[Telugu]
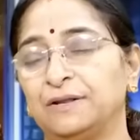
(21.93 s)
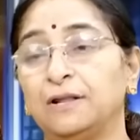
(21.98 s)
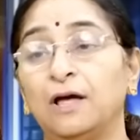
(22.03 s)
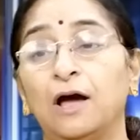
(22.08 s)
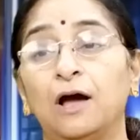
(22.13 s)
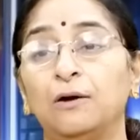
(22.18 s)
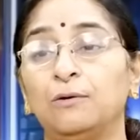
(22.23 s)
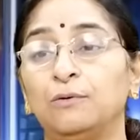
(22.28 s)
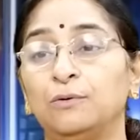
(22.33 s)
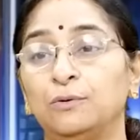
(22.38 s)

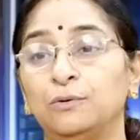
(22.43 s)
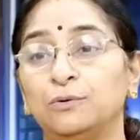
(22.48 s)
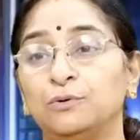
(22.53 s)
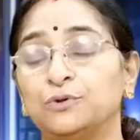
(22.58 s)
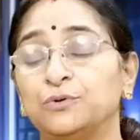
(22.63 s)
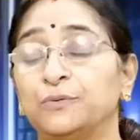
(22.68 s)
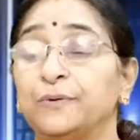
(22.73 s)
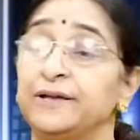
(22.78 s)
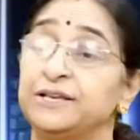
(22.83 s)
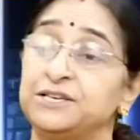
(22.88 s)
నాగులు
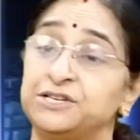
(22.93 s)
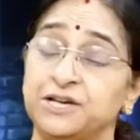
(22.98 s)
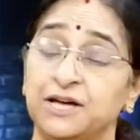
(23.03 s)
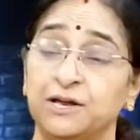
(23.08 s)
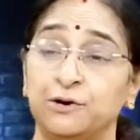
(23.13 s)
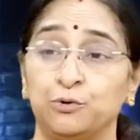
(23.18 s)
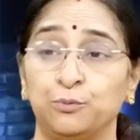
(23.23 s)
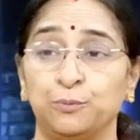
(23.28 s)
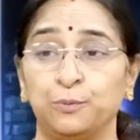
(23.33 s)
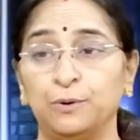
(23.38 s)

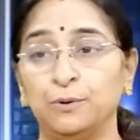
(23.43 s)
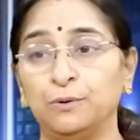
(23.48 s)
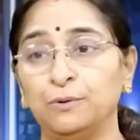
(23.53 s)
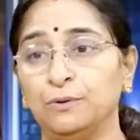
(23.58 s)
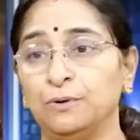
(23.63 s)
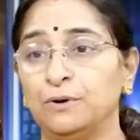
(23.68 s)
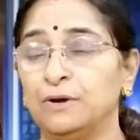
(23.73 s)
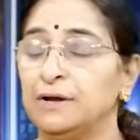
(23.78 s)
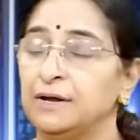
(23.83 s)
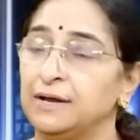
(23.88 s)
స్వేచ్ఛారూపులు
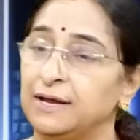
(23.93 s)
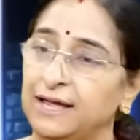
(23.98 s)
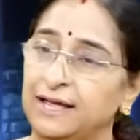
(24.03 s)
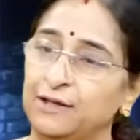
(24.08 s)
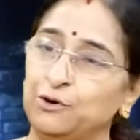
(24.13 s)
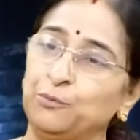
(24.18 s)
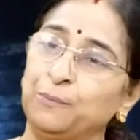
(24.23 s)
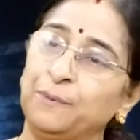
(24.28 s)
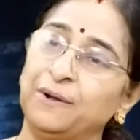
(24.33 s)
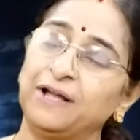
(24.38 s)
ఏ
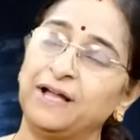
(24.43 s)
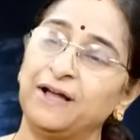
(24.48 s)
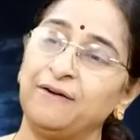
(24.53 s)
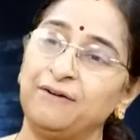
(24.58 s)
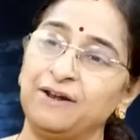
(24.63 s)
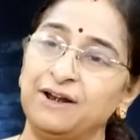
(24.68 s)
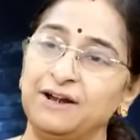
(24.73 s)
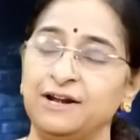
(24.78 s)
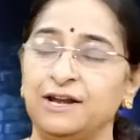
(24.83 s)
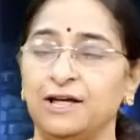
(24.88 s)
రూపం
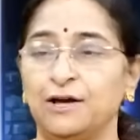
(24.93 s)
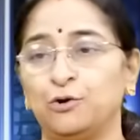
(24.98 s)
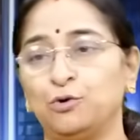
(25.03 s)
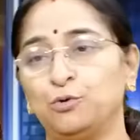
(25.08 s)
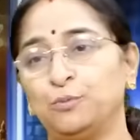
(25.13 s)
కావాలంటే ఆ